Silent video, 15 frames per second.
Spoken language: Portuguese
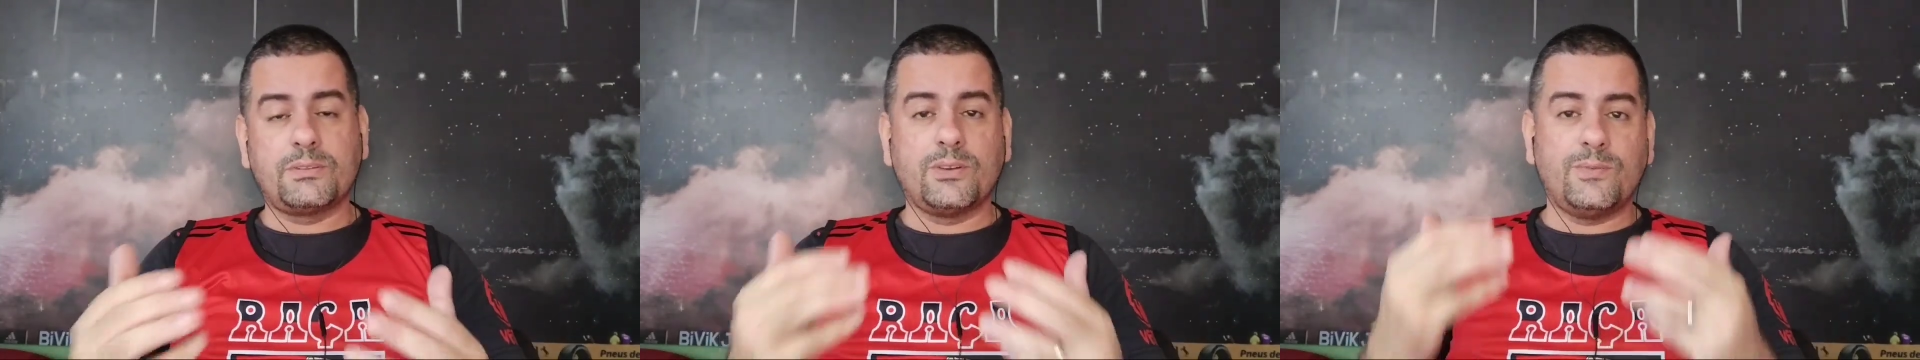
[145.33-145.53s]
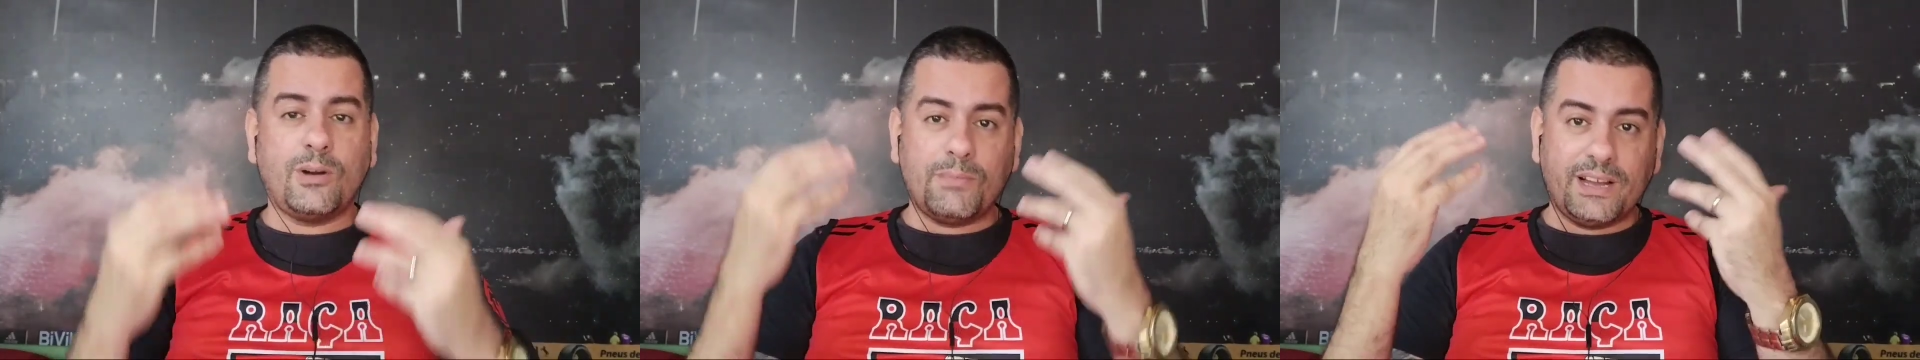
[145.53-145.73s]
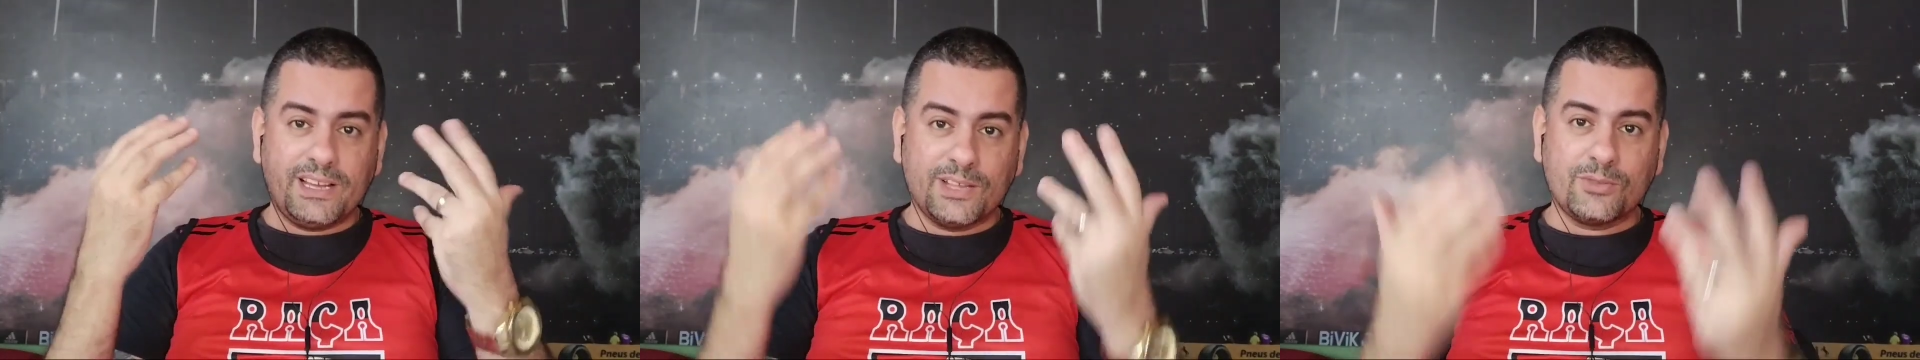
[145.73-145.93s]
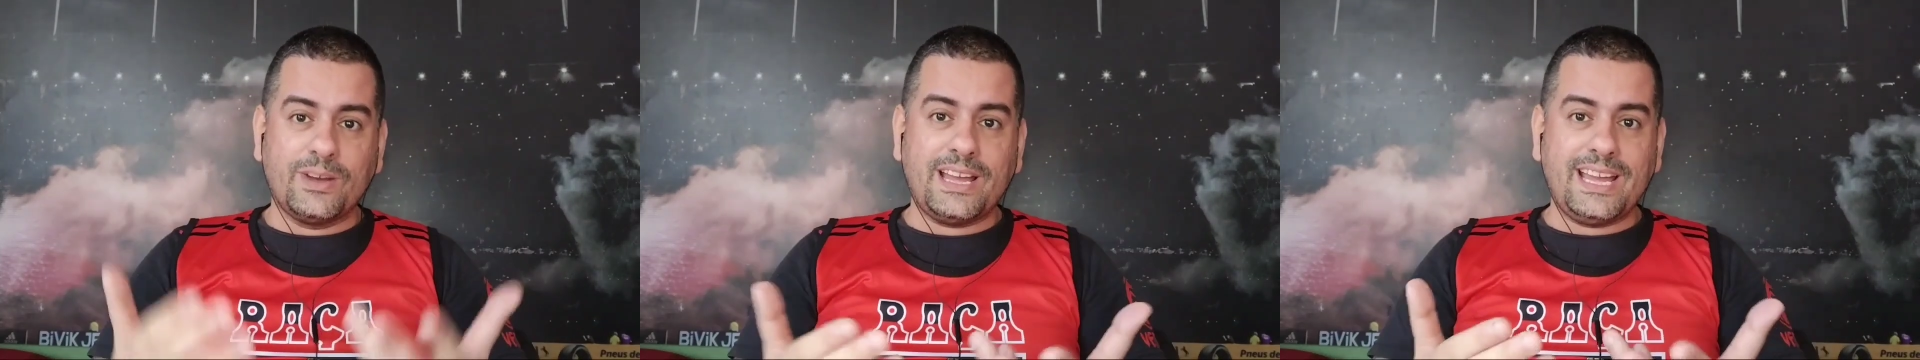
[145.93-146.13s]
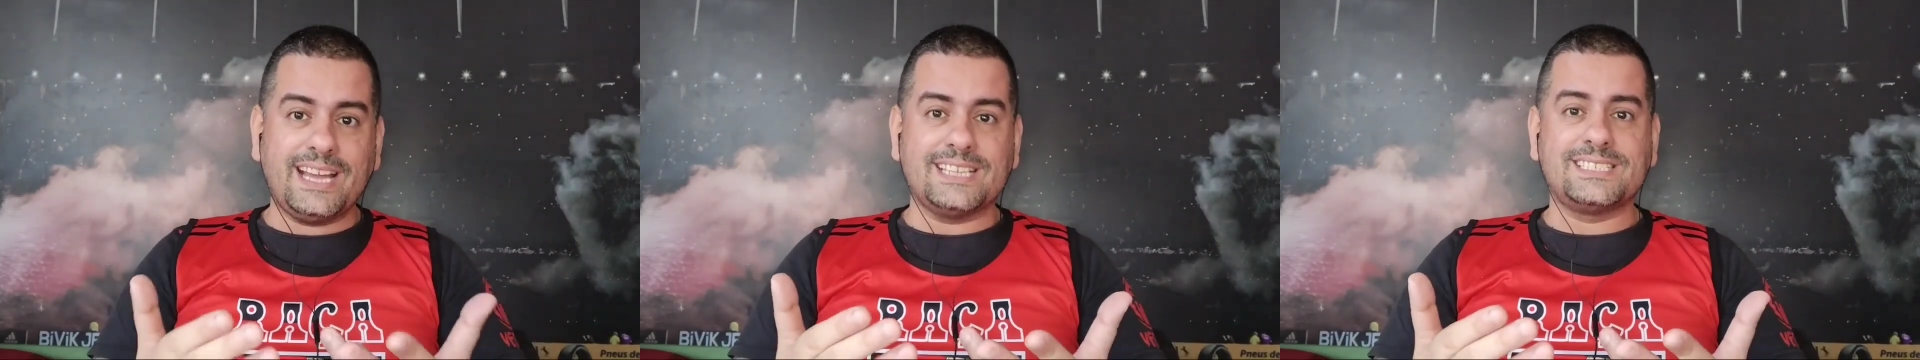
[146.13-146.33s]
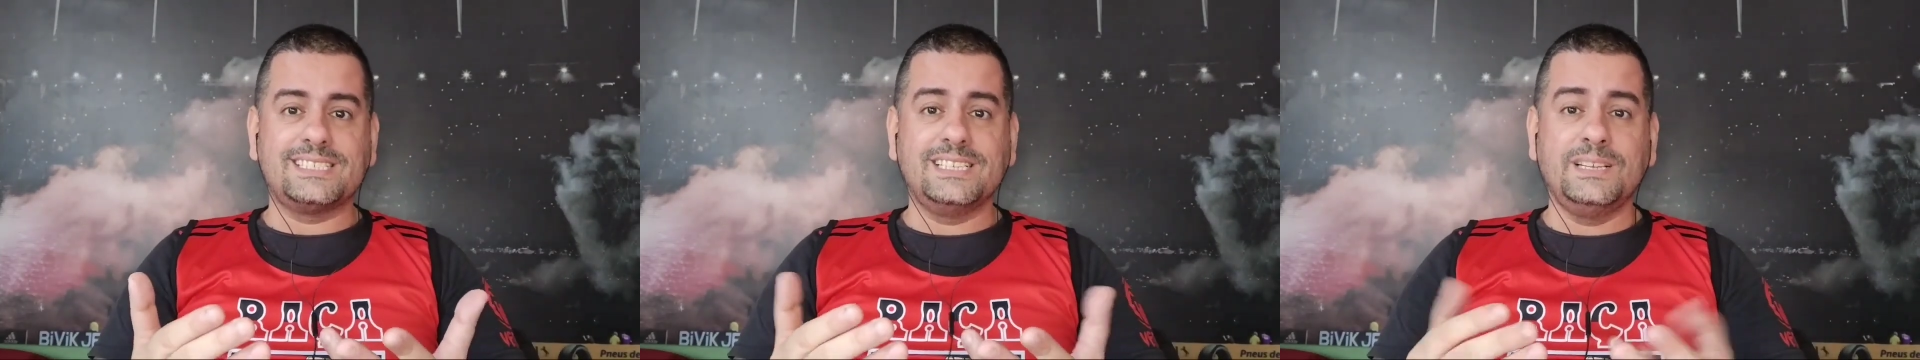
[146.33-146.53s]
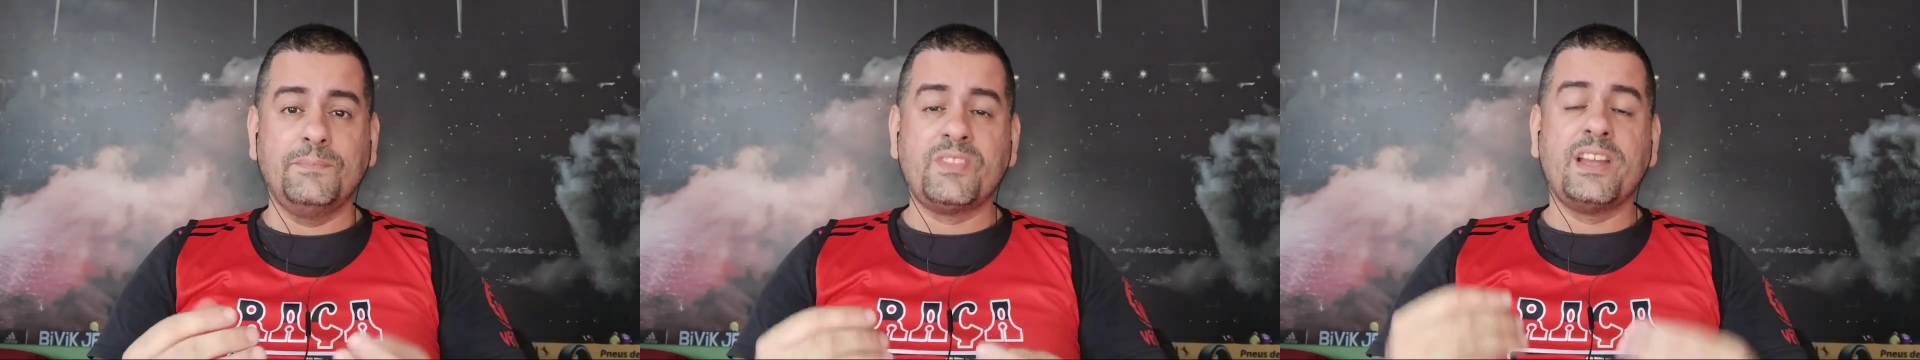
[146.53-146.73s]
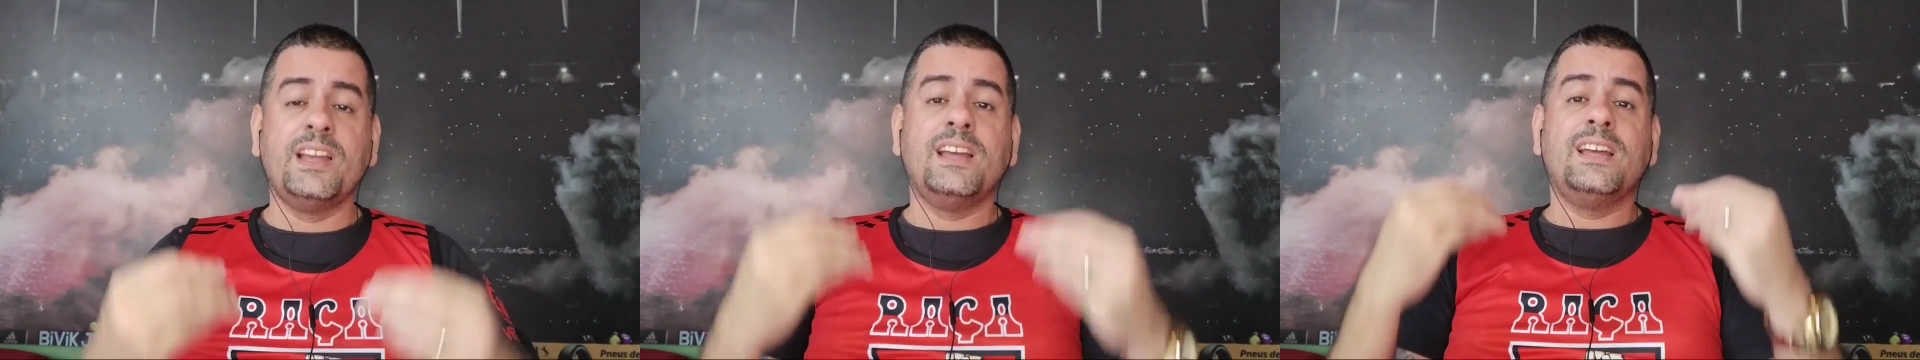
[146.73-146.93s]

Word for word: porque o Val Baiano é assim.